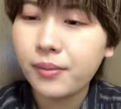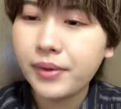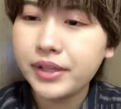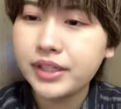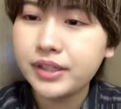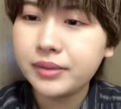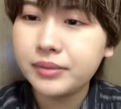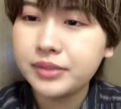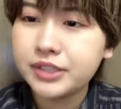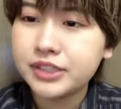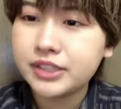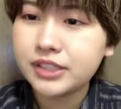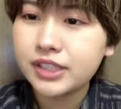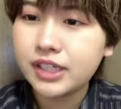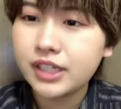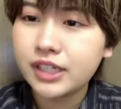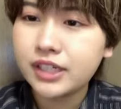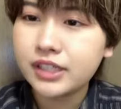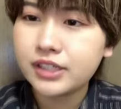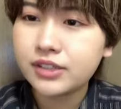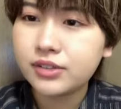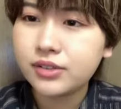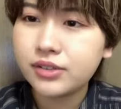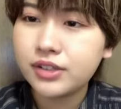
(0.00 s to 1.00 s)
まで短
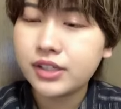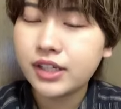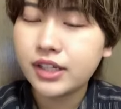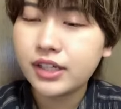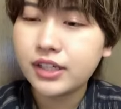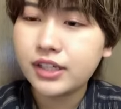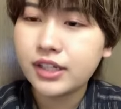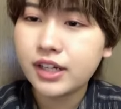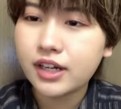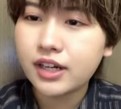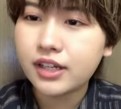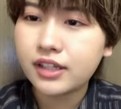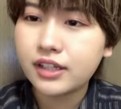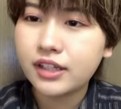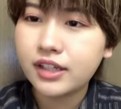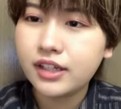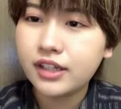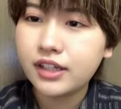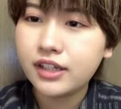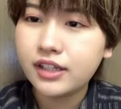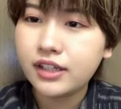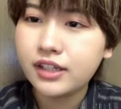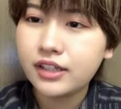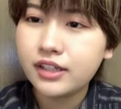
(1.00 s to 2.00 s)
い人いないから
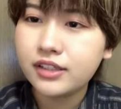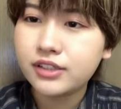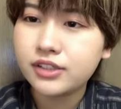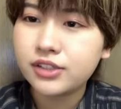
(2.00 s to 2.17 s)
ね、